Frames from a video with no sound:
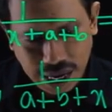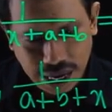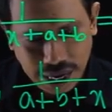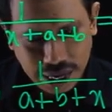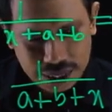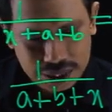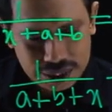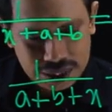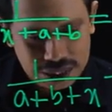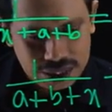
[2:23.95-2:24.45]

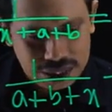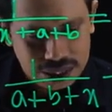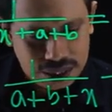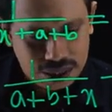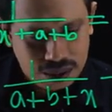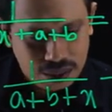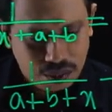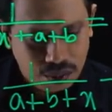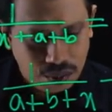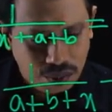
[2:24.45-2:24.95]
এক্স
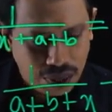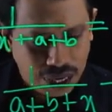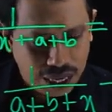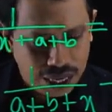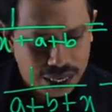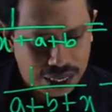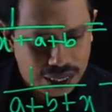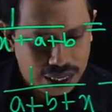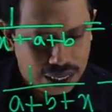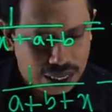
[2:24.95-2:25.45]

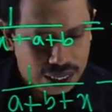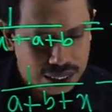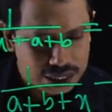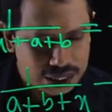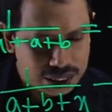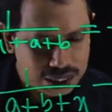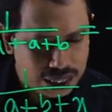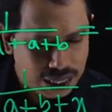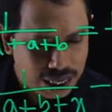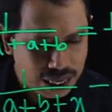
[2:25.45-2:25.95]
মাইনাস
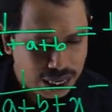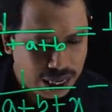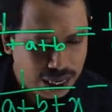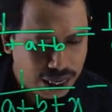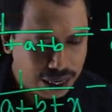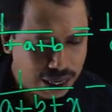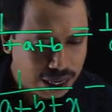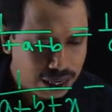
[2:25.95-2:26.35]
এ